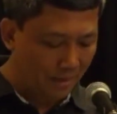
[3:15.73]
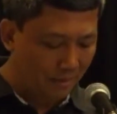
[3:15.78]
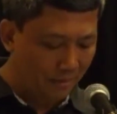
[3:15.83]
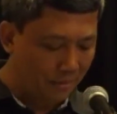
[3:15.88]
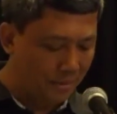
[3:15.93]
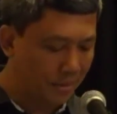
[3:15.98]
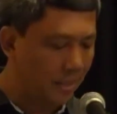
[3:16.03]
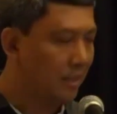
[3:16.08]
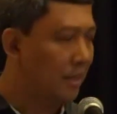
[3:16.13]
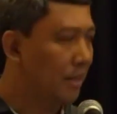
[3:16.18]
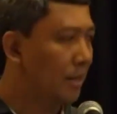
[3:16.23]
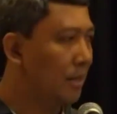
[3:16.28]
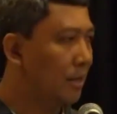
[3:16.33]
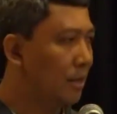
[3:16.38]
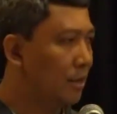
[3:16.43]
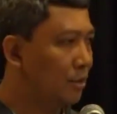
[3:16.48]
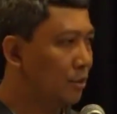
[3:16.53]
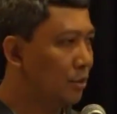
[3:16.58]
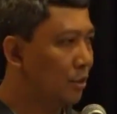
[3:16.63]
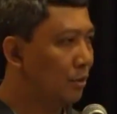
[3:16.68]

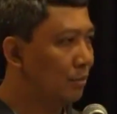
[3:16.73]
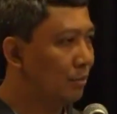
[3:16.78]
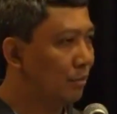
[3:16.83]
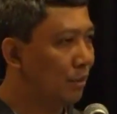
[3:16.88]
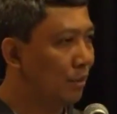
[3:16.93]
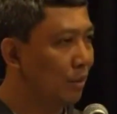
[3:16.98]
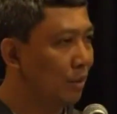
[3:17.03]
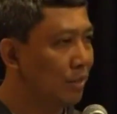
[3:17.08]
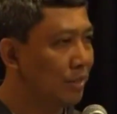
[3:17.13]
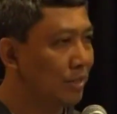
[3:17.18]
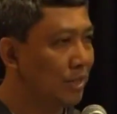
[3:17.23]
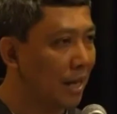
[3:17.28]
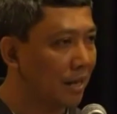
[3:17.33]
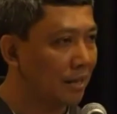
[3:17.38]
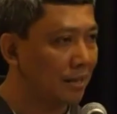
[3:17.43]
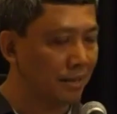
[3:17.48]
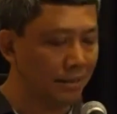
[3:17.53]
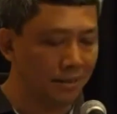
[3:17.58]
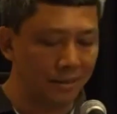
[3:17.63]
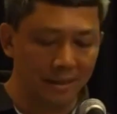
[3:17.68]
Misalnya Jean-Paul
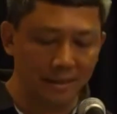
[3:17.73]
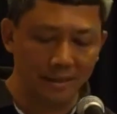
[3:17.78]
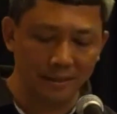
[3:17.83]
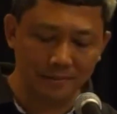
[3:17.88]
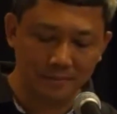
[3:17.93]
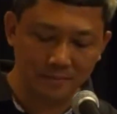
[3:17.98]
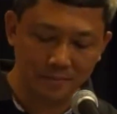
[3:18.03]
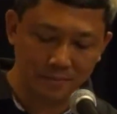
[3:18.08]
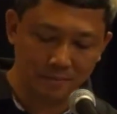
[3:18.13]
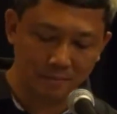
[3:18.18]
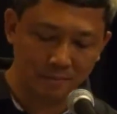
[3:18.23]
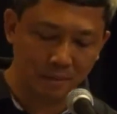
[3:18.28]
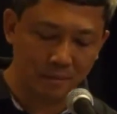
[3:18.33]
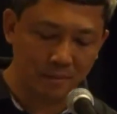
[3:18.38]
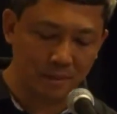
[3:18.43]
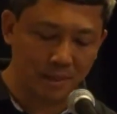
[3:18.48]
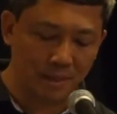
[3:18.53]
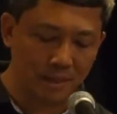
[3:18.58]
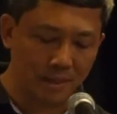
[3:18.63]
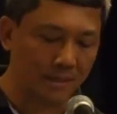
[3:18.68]
Sartre ya,
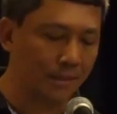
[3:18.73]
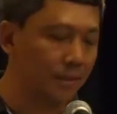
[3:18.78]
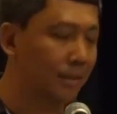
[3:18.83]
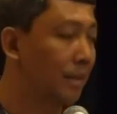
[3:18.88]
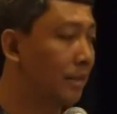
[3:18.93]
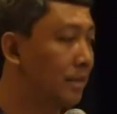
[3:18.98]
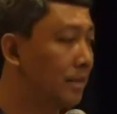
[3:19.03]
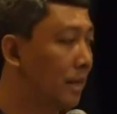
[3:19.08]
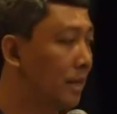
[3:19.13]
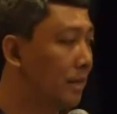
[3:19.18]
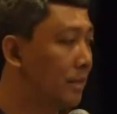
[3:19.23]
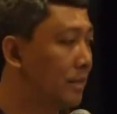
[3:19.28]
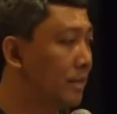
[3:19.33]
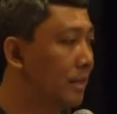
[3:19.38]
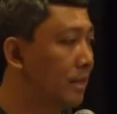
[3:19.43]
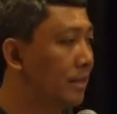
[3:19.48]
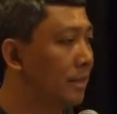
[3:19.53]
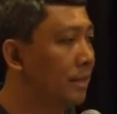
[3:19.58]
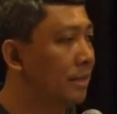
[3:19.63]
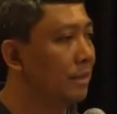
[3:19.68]
pemikir eksistensialis
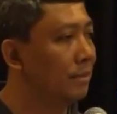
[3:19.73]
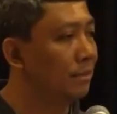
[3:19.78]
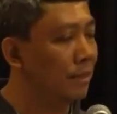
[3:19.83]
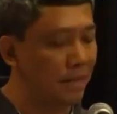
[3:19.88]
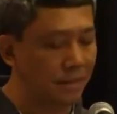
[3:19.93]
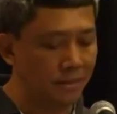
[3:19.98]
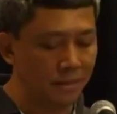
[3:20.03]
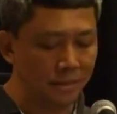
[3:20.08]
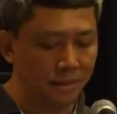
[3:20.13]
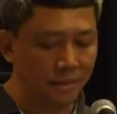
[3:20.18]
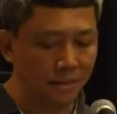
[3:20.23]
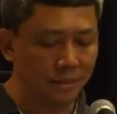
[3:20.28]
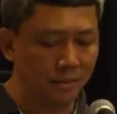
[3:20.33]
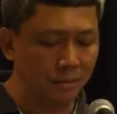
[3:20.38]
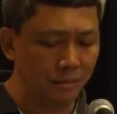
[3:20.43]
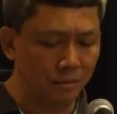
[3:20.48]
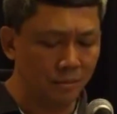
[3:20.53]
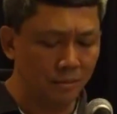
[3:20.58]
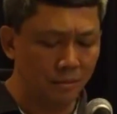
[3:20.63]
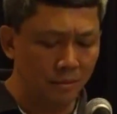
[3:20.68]
dari Prancis yang
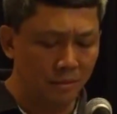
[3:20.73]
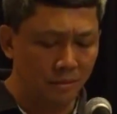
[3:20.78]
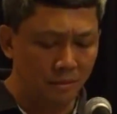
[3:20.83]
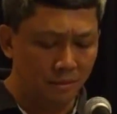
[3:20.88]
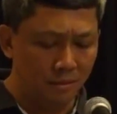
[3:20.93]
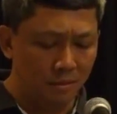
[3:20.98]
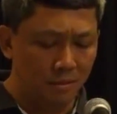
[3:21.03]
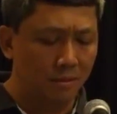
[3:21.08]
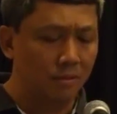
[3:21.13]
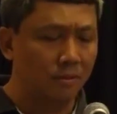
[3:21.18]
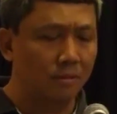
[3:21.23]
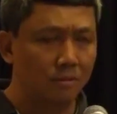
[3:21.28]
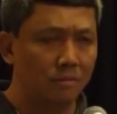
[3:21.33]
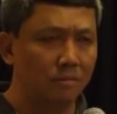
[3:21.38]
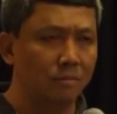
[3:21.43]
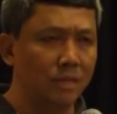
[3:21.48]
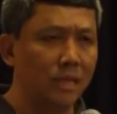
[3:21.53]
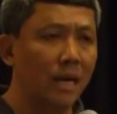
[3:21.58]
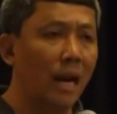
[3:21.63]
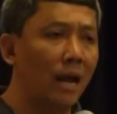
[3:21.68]
tentu
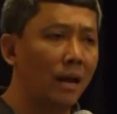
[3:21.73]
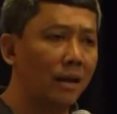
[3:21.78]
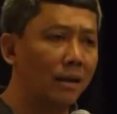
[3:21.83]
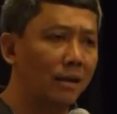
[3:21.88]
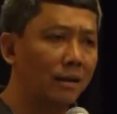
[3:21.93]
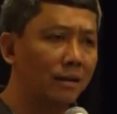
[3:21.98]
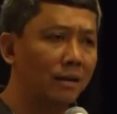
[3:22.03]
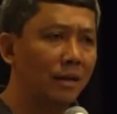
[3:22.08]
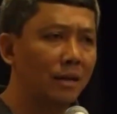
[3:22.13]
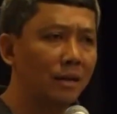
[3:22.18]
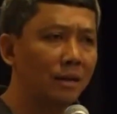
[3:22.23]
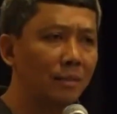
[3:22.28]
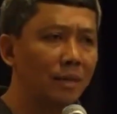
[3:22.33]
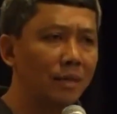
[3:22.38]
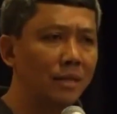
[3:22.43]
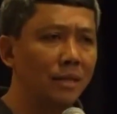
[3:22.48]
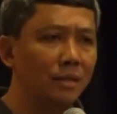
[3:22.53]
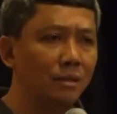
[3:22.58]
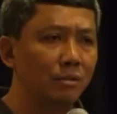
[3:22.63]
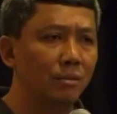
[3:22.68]
senang ya dengan
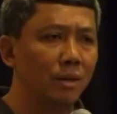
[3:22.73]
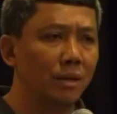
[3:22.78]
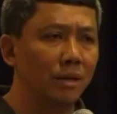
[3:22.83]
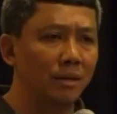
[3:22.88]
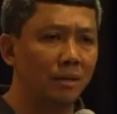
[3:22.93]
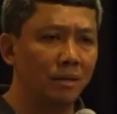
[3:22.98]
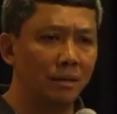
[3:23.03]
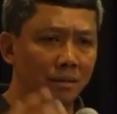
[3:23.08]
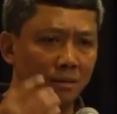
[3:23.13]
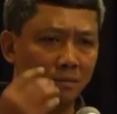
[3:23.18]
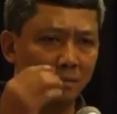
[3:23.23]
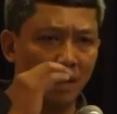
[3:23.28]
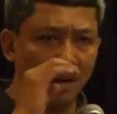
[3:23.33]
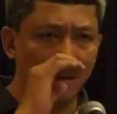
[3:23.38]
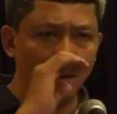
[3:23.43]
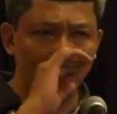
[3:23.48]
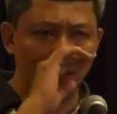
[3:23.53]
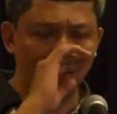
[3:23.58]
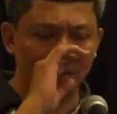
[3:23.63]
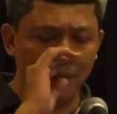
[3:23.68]
kematian Tuhan ini.
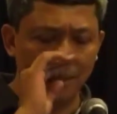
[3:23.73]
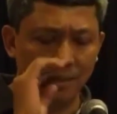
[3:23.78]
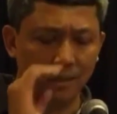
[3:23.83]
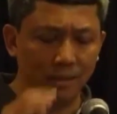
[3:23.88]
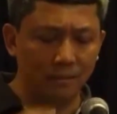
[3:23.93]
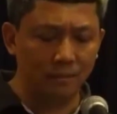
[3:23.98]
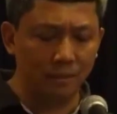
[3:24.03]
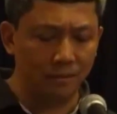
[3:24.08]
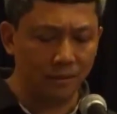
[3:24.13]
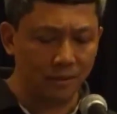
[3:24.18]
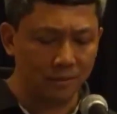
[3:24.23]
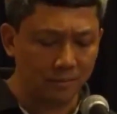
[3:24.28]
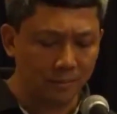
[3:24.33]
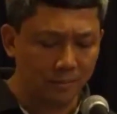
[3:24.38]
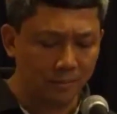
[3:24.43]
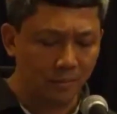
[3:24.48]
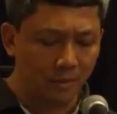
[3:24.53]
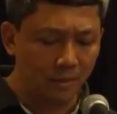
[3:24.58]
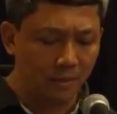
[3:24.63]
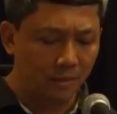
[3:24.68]
Bahkan dia mengatakan bahwa
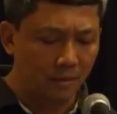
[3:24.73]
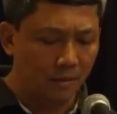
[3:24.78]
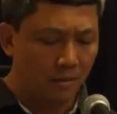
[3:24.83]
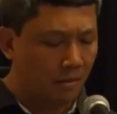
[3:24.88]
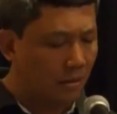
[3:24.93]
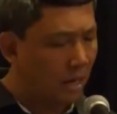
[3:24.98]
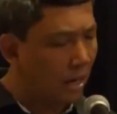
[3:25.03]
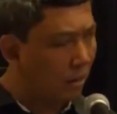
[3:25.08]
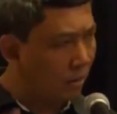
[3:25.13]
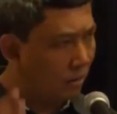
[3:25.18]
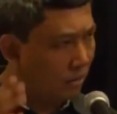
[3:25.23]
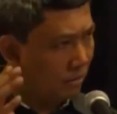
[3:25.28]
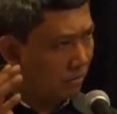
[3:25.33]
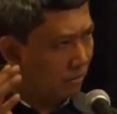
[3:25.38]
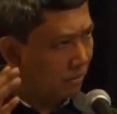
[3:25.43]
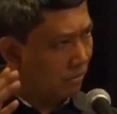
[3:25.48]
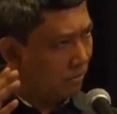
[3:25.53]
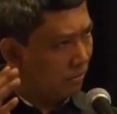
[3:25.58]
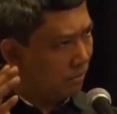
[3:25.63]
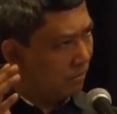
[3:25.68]
kalau
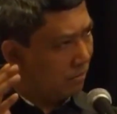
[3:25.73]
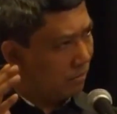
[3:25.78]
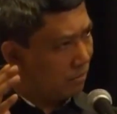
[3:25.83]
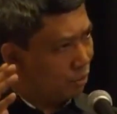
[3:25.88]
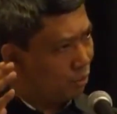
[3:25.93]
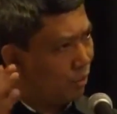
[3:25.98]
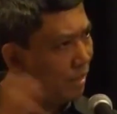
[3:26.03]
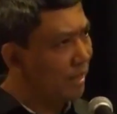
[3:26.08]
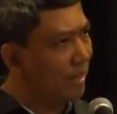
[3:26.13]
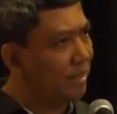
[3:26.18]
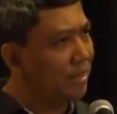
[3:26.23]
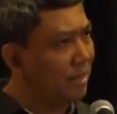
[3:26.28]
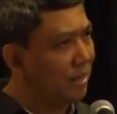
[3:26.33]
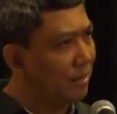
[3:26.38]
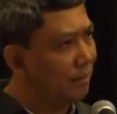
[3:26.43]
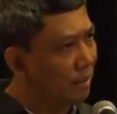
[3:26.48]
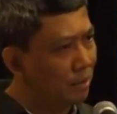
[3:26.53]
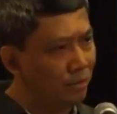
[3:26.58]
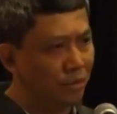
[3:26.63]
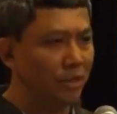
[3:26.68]
Tuhan
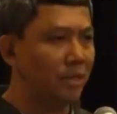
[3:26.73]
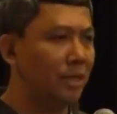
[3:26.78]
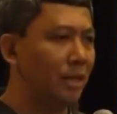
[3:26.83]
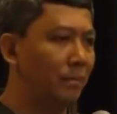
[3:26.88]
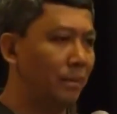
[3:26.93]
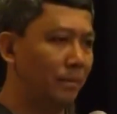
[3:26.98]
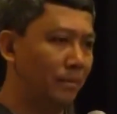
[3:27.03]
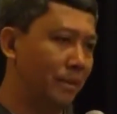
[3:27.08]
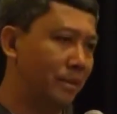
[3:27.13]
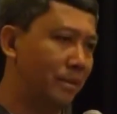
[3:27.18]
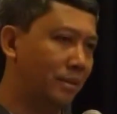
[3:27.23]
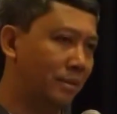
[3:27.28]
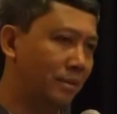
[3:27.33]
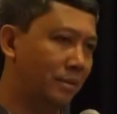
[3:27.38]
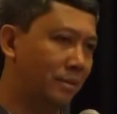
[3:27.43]
ada, manusia tidak bebas.